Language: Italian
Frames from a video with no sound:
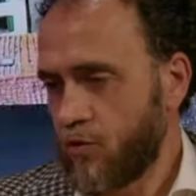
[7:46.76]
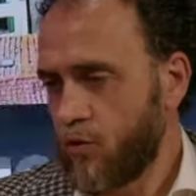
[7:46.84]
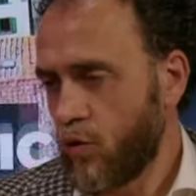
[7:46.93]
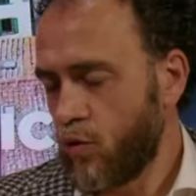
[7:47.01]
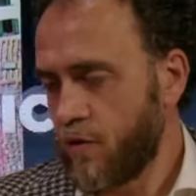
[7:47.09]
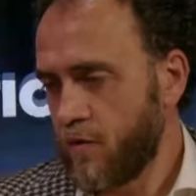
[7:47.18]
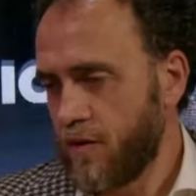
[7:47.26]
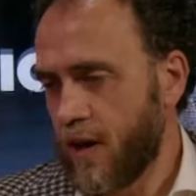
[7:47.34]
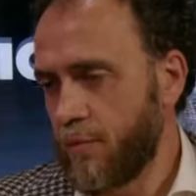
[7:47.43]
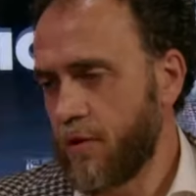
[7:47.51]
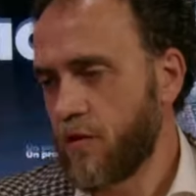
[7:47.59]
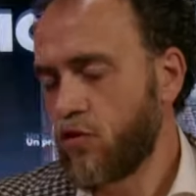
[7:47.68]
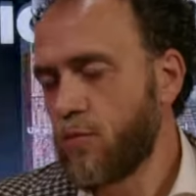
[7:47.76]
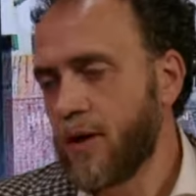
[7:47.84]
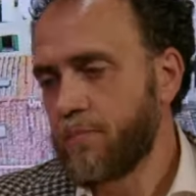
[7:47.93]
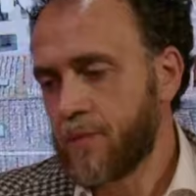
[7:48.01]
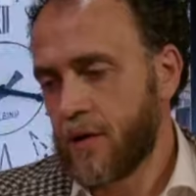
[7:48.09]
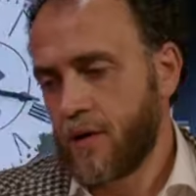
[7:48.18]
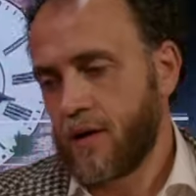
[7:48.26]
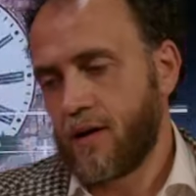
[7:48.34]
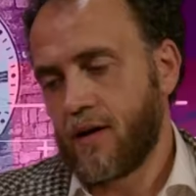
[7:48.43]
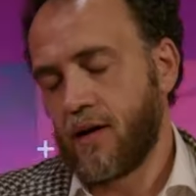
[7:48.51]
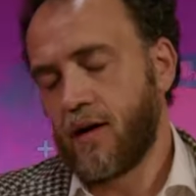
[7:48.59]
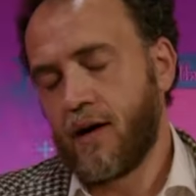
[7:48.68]
da questi temi. Siccome
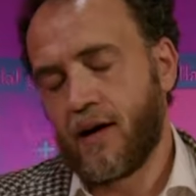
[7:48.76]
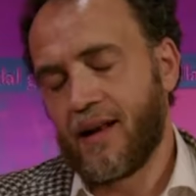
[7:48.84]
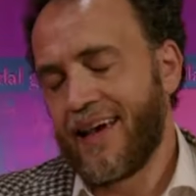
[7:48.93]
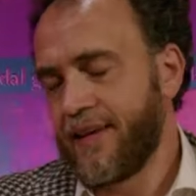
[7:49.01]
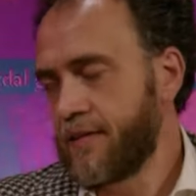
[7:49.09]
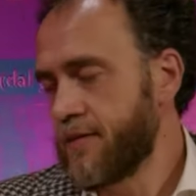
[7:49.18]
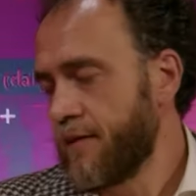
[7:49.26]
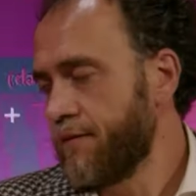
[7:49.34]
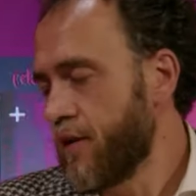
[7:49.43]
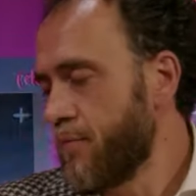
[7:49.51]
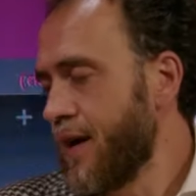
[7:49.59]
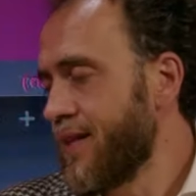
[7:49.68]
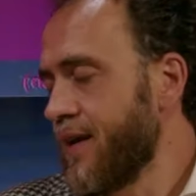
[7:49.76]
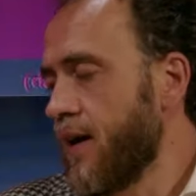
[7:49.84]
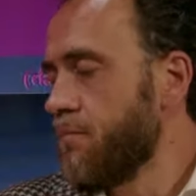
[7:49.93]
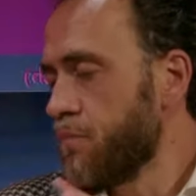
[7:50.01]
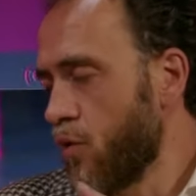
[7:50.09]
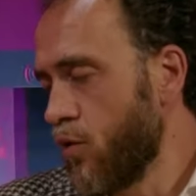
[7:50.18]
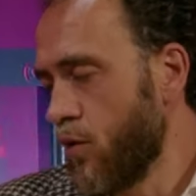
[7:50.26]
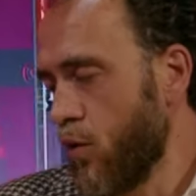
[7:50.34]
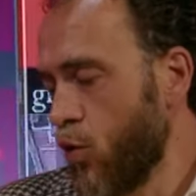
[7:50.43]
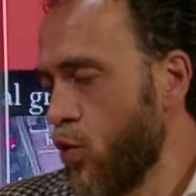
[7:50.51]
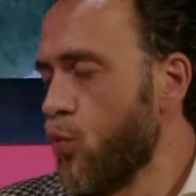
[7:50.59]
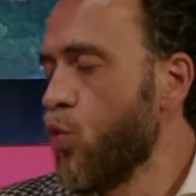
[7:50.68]
uh, lei si è fermata o,
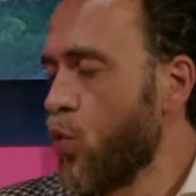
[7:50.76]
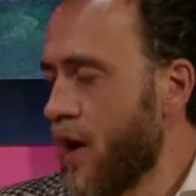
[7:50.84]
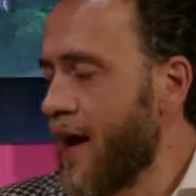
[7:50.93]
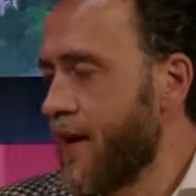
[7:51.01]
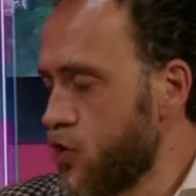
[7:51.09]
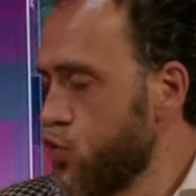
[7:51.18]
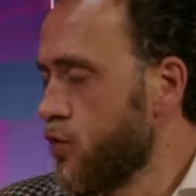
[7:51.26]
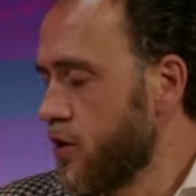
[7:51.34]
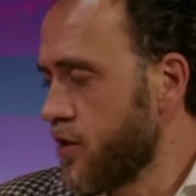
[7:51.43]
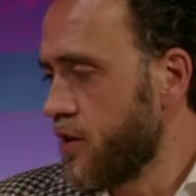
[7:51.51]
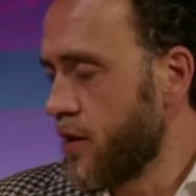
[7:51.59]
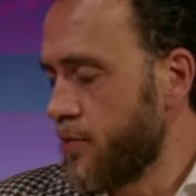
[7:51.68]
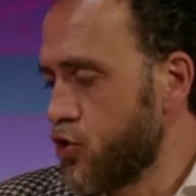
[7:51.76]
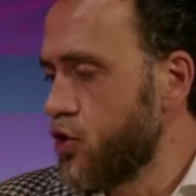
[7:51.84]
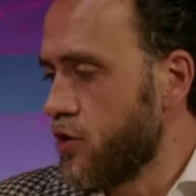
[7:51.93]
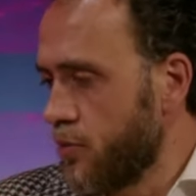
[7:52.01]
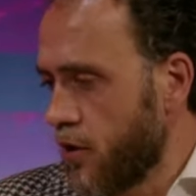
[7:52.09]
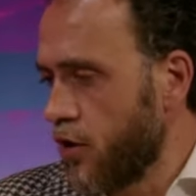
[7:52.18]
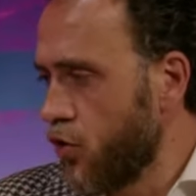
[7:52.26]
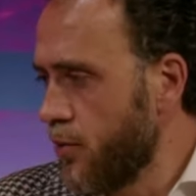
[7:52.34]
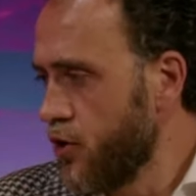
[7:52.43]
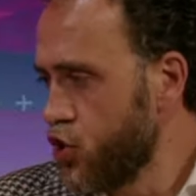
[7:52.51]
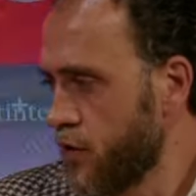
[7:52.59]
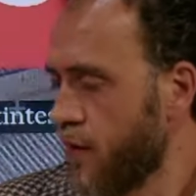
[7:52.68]
o comunque ha raggiunto il 30%, perché
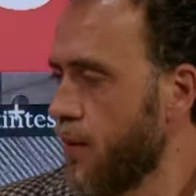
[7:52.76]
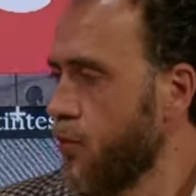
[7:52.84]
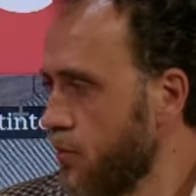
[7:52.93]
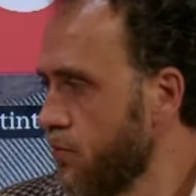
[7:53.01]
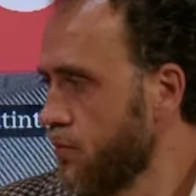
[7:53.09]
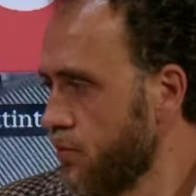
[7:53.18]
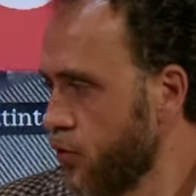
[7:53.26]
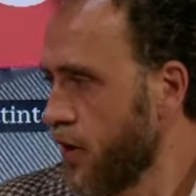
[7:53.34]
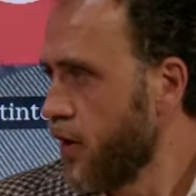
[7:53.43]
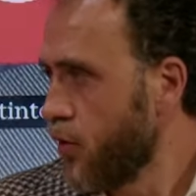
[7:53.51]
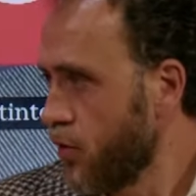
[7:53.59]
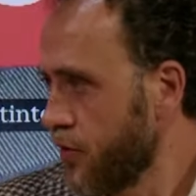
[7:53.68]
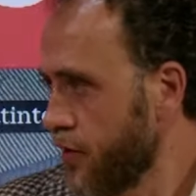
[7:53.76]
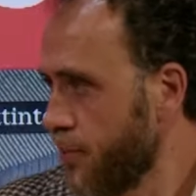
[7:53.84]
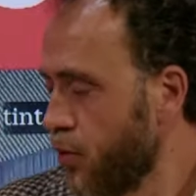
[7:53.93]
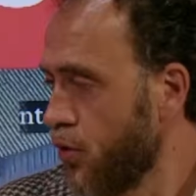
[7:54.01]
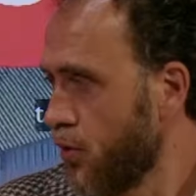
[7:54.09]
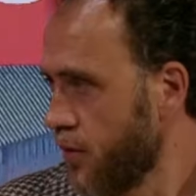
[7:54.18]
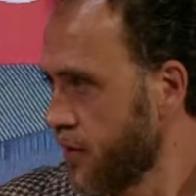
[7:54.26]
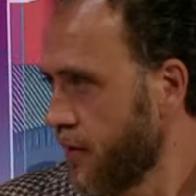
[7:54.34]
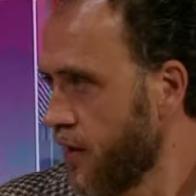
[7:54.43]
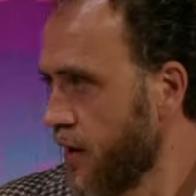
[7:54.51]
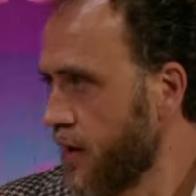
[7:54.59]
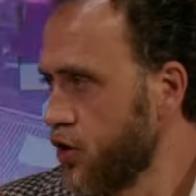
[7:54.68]
come dicevamo non è una cosa da poco, come
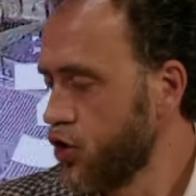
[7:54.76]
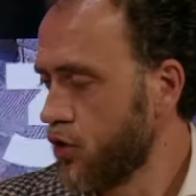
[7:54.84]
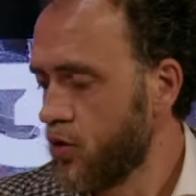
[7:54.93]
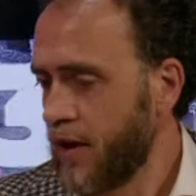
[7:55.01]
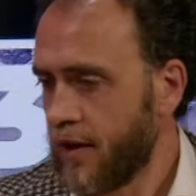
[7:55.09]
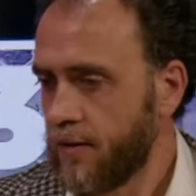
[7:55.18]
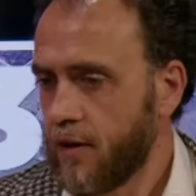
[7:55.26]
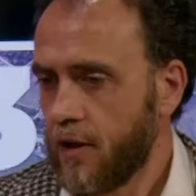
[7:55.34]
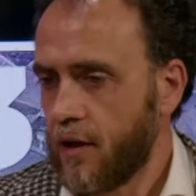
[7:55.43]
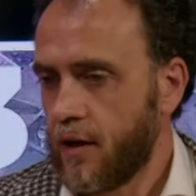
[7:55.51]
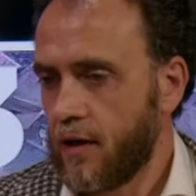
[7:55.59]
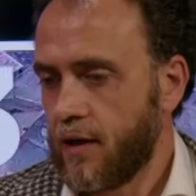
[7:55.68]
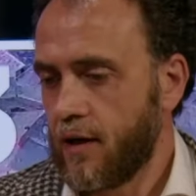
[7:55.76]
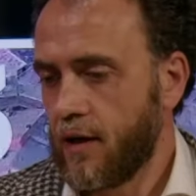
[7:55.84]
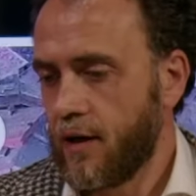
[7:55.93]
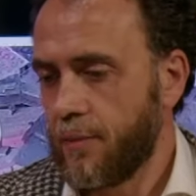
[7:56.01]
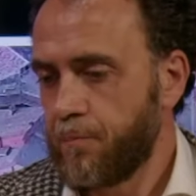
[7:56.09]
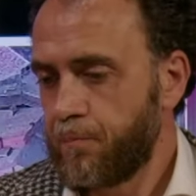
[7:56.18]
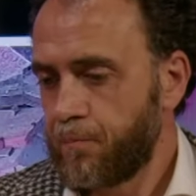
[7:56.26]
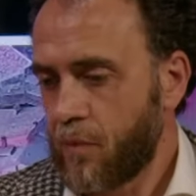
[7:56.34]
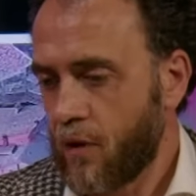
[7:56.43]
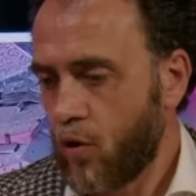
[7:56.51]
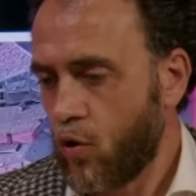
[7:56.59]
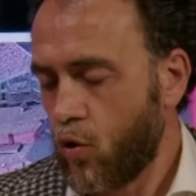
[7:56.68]
stava dicendo lei, eh,
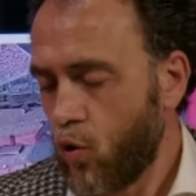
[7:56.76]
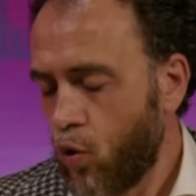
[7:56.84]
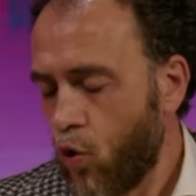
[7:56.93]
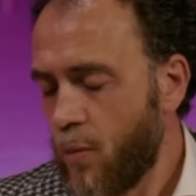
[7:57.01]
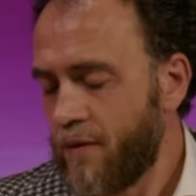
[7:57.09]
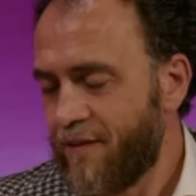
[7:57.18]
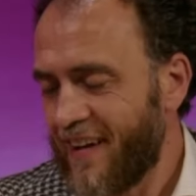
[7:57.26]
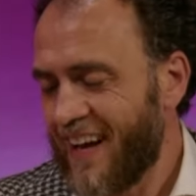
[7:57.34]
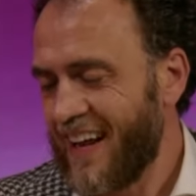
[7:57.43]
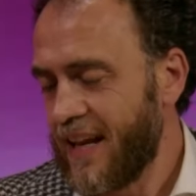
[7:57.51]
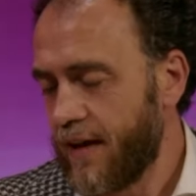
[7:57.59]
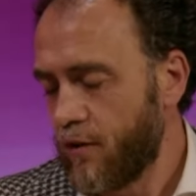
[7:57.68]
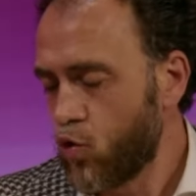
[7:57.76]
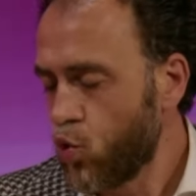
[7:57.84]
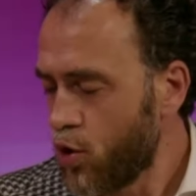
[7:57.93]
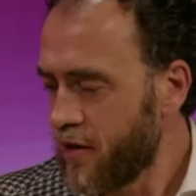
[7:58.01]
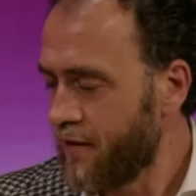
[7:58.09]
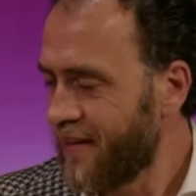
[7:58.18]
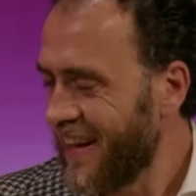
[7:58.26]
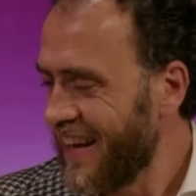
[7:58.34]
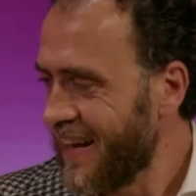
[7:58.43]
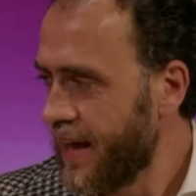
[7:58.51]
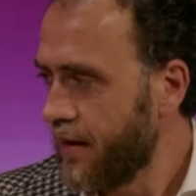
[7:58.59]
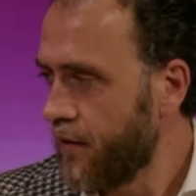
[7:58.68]
come farà leva, su cosa farà
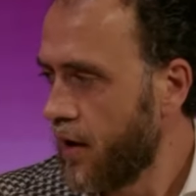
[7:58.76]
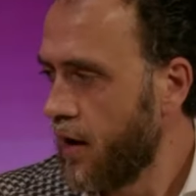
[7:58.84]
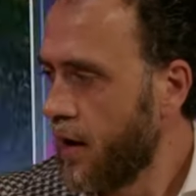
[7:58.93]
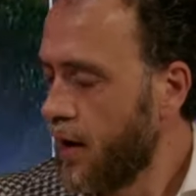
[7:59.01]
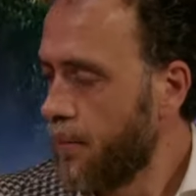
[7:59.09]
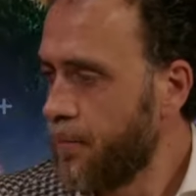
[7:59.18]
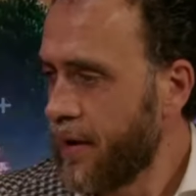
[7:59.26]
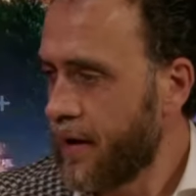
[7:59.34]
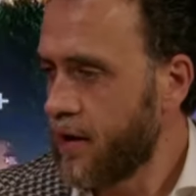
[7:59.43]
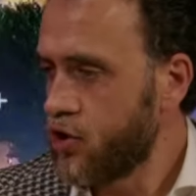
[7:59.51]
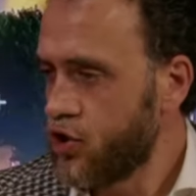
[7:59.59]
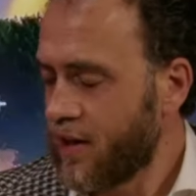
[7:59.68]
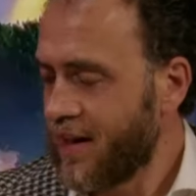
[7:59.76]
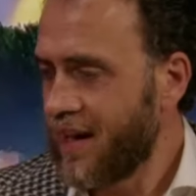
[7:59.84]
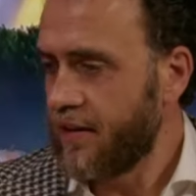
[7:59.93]
leva per cercare